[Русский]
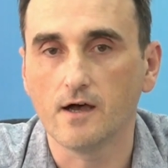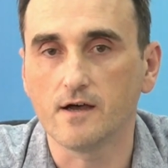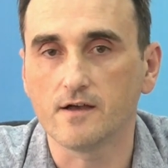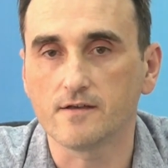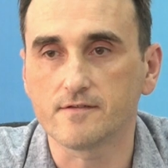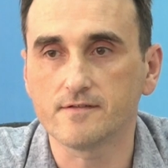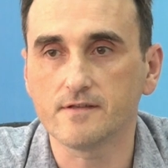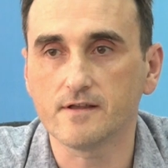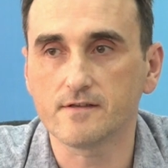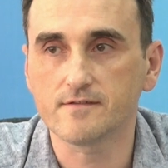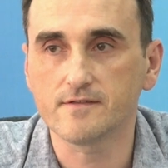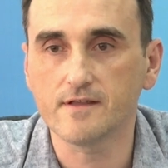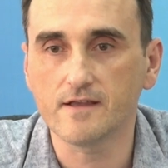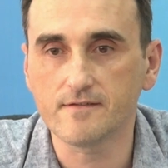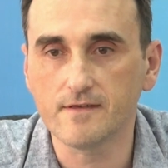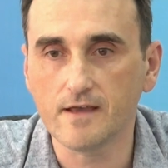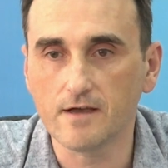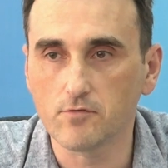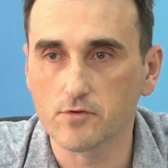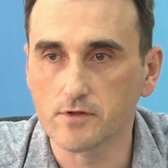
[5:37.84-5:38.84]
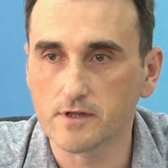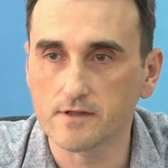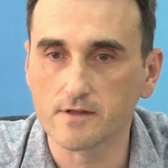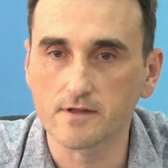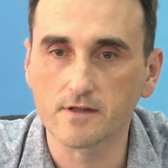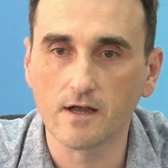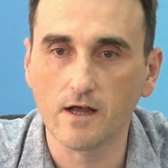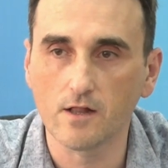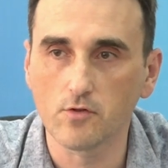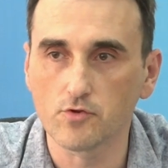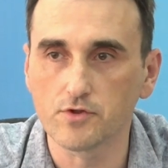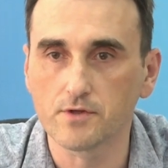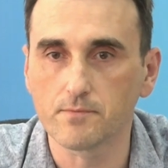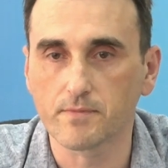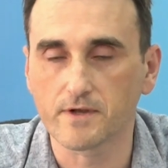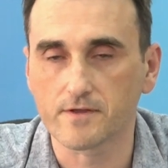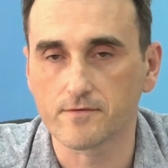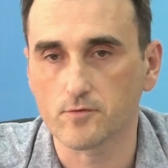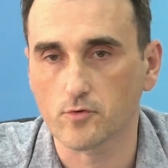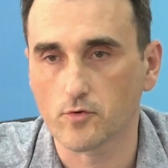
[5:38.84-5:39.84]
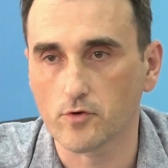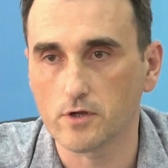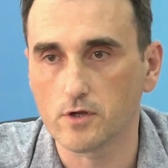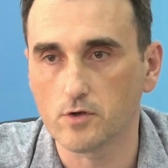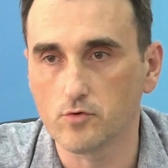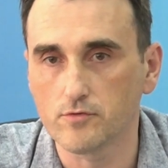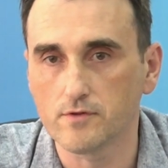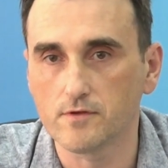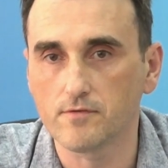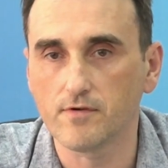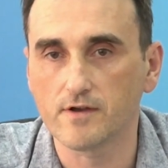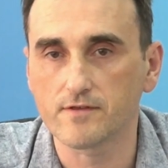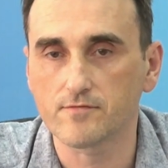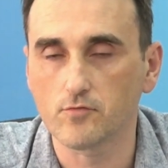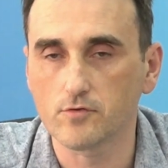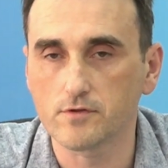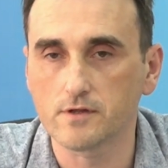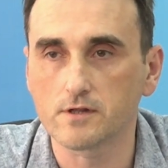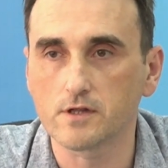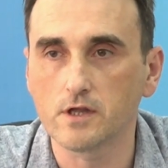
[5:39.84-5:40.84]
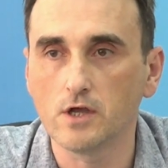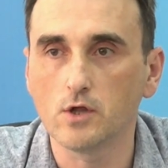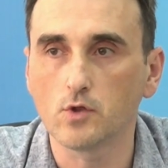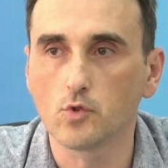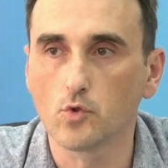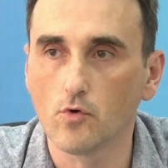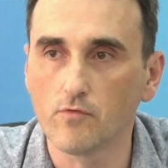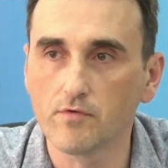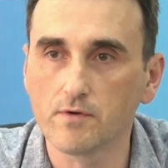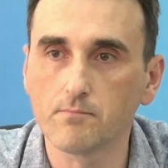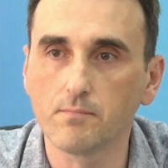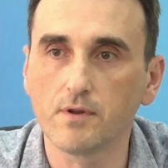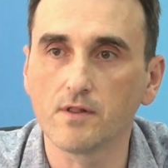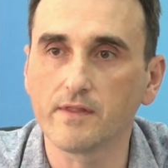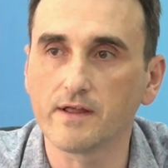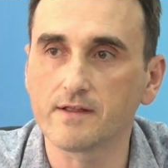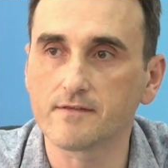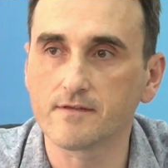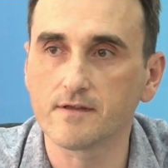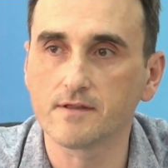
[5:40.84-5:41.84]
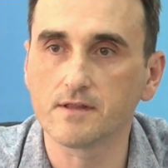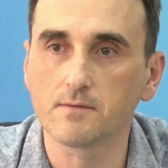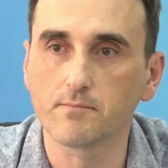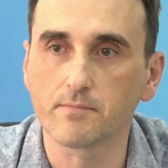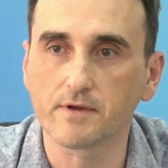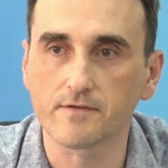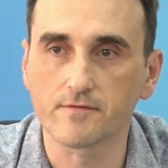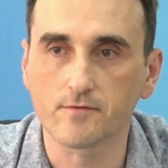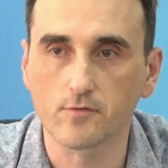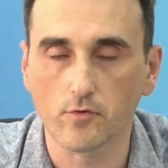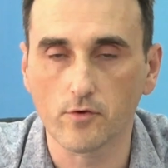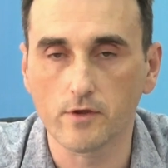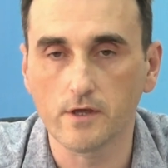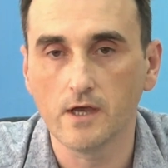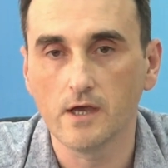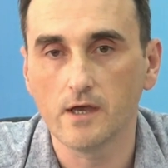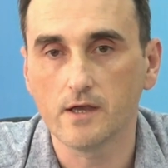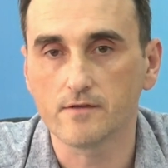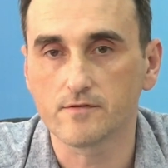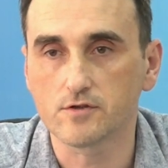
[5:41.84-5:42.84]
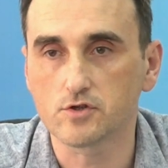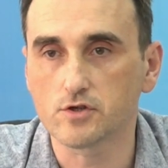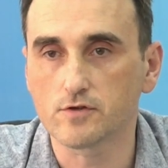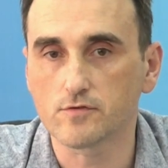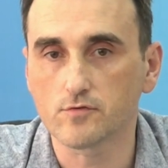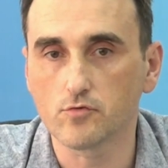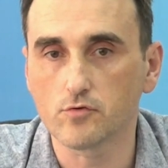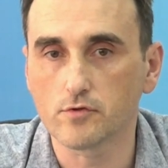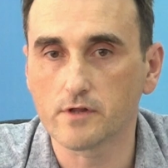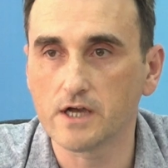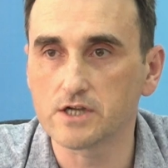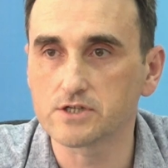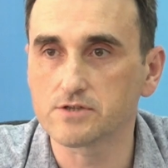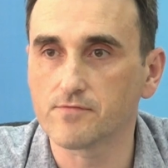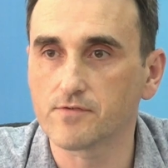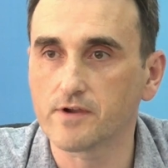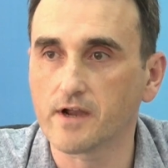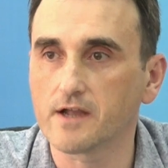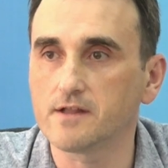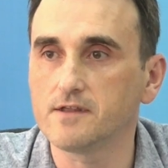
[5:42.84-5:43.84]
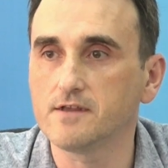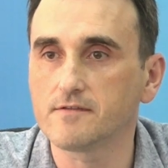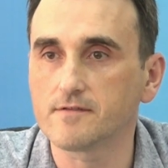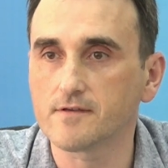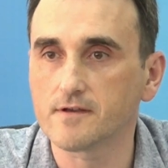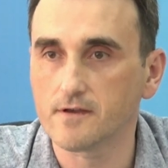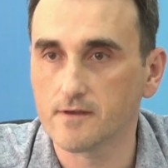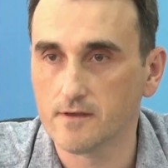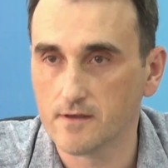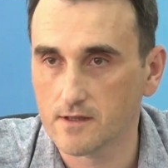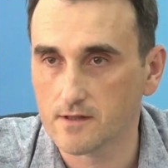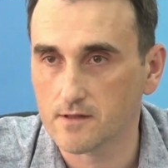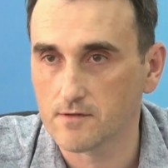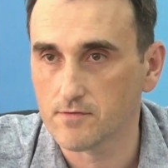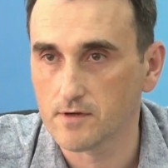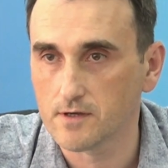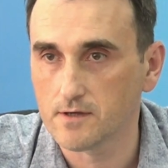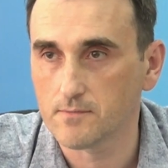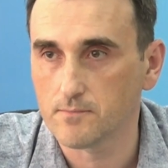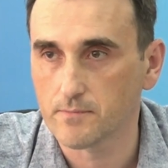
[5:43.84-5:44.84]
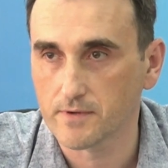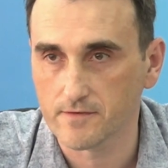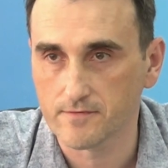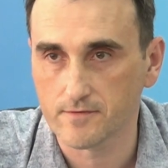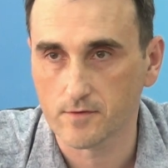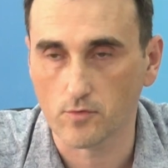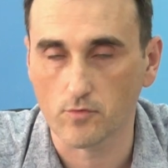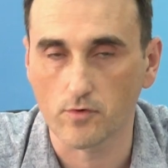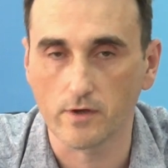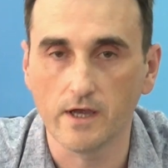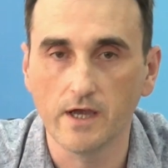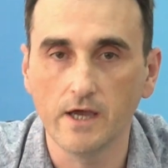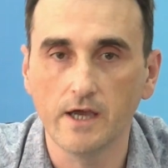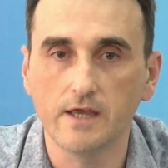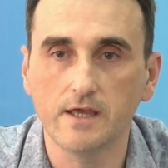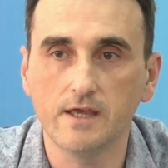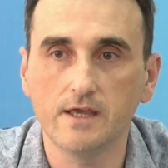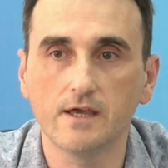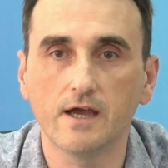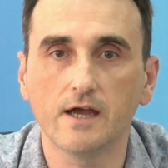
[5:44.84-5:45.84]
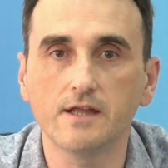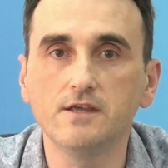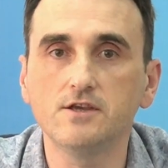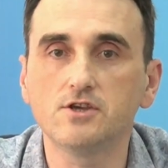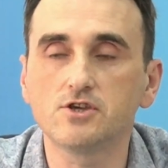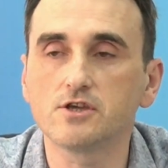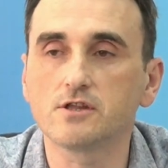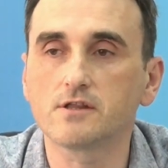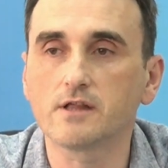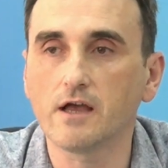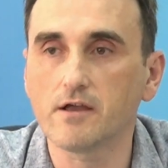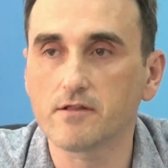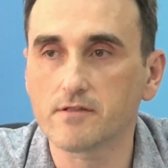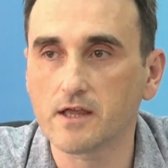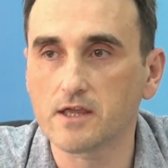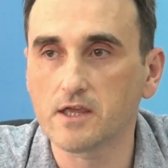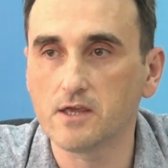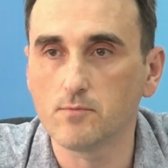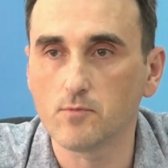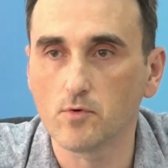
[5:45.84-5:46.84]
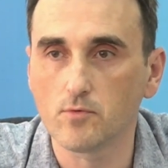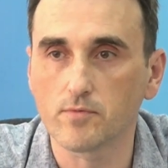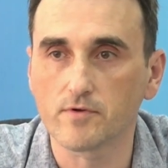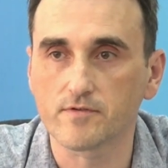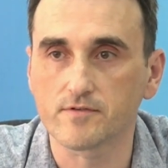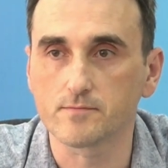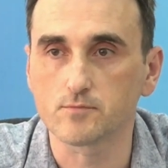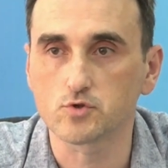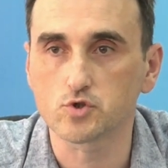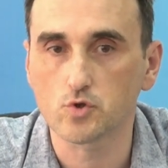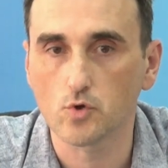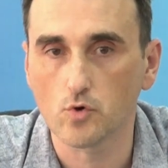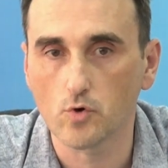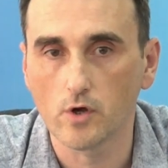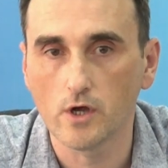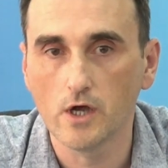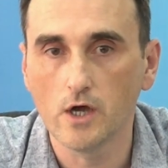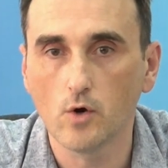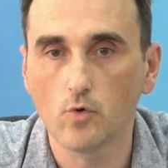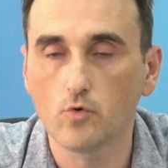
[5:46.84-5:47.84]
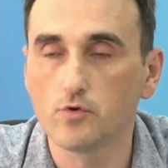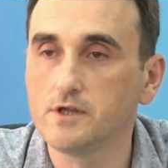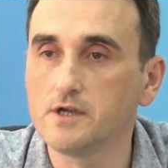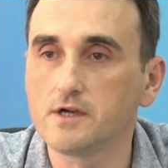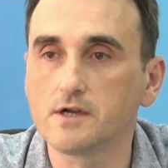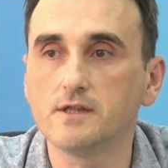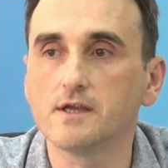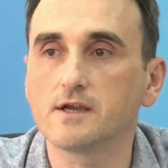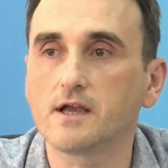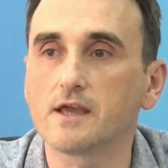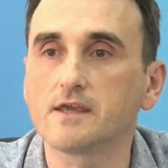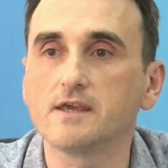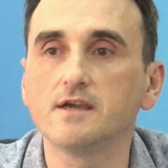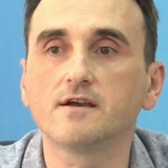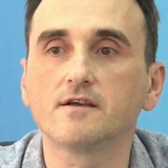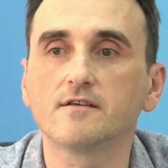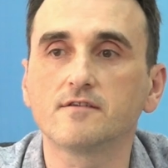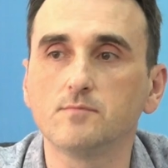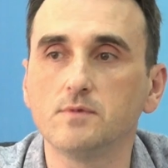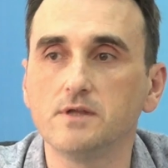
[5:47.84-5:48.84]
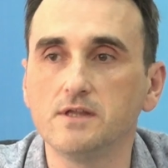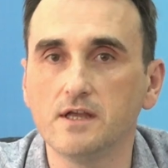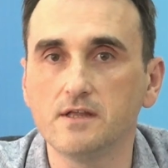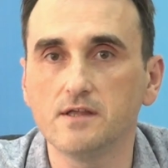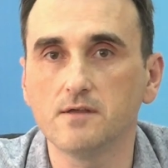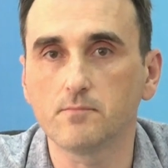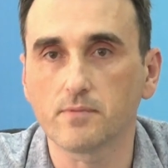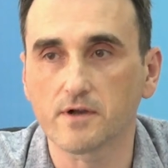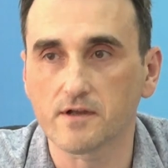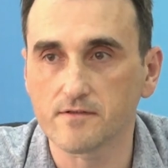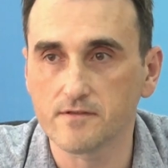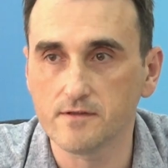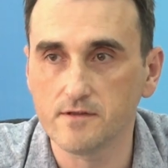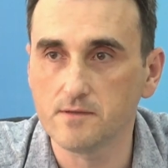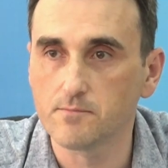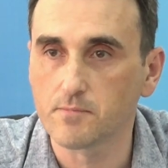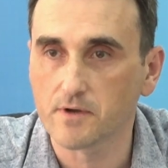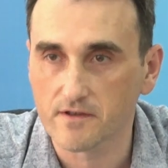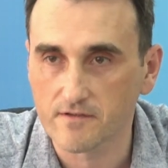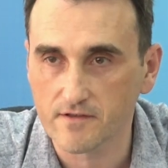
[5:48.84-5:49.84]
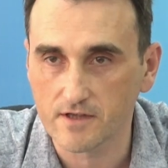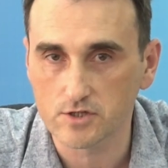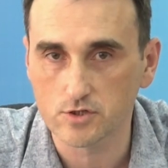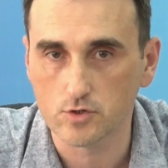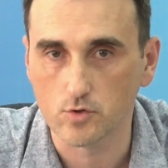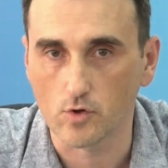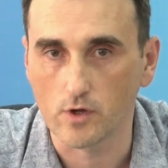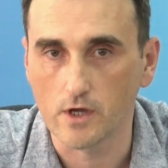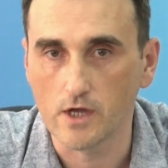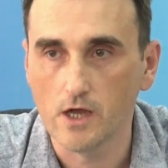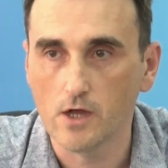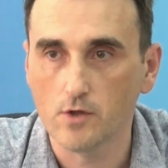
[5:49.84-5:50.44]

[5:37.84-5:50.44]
Снося вот этот холодный пристрой, люди возводят новый полноценный пристрой, зачастую даже в границах этого пристроя. И они считают таким образом, что у них никаких изменений не произошло.